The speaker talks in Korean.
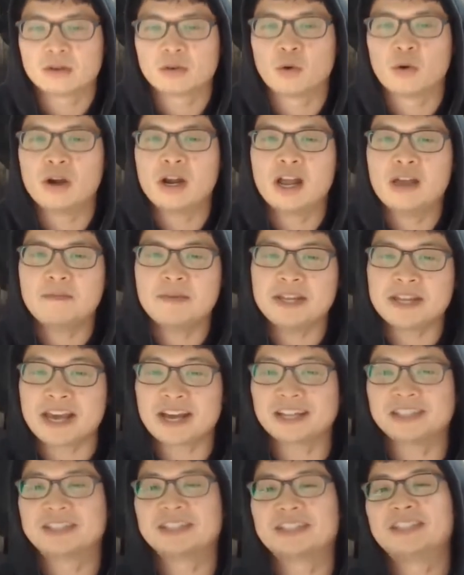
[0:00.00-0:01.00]
골렘이
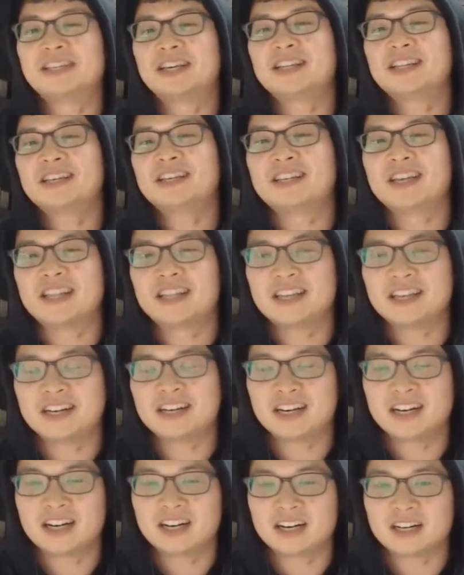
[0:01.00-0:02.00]
내가 듣기에는
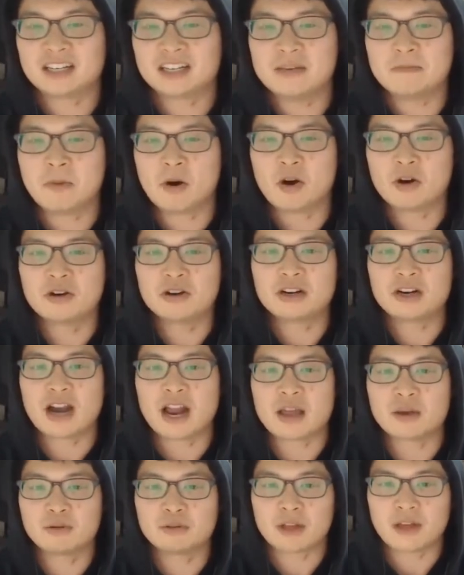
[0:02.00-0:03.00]
얘네가 이 버그를
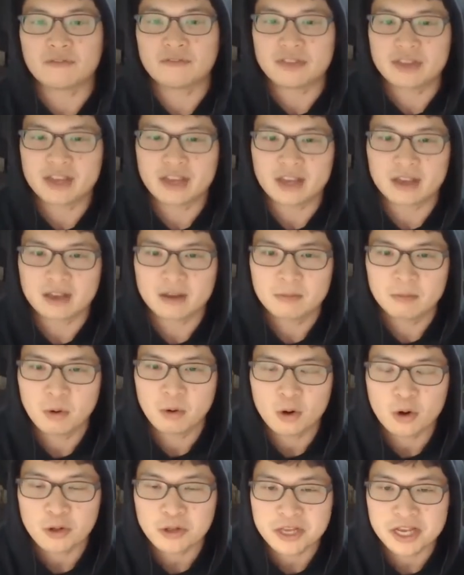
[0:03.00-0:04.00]
알고 난 뒤에
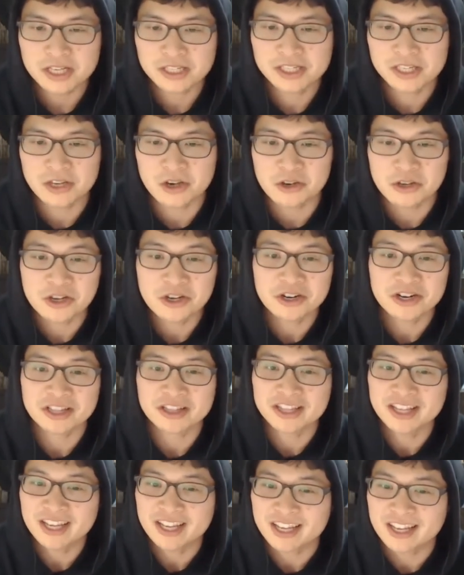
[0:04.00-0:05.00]
폴로닉스에 아, 음. 연결을
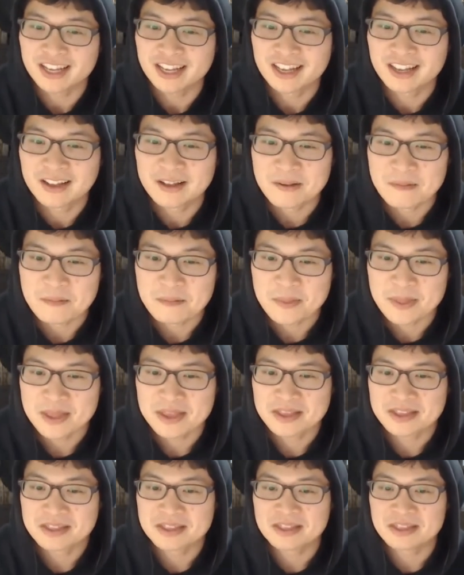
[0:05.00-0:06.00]
했대.
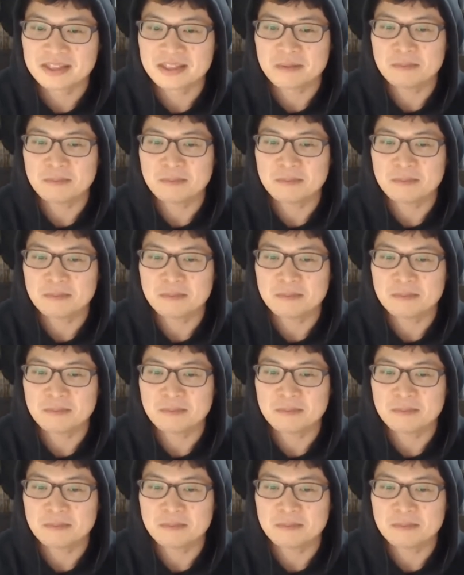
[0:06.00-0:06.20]
어.